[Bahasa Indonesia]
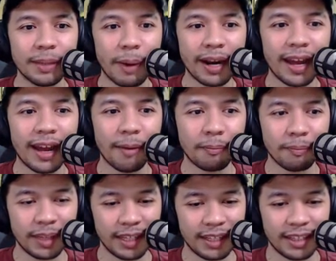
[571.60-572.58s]
gimana
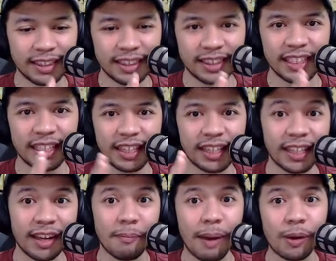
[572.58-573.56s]
ngambil titik-titik yang